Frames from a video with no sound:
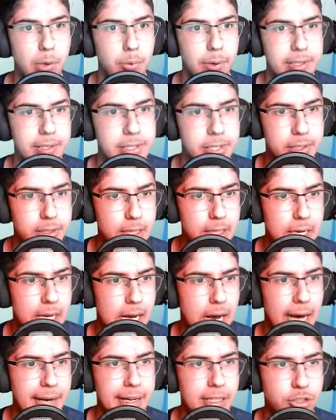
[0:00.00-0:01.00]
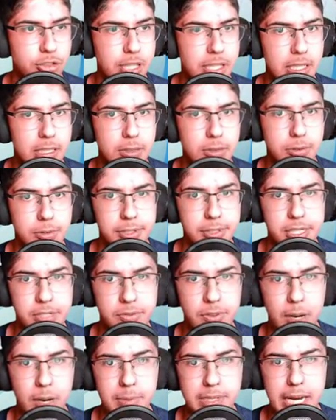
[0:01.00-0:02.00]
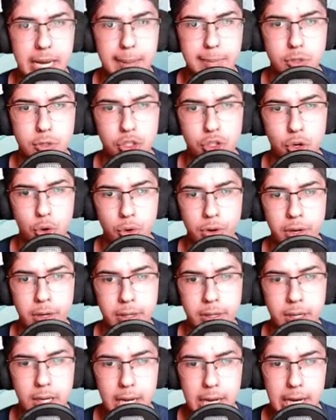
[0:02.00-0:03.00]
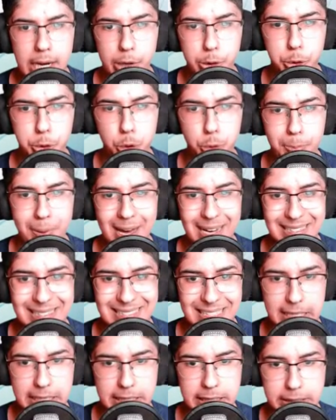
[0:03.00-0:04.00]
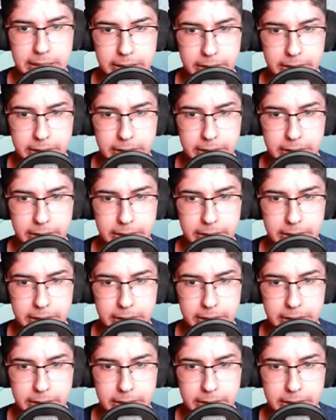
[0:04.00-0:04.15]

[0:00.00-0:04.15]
jetzt an der Stelle. Und zwar mit einem schönen Hypertrank.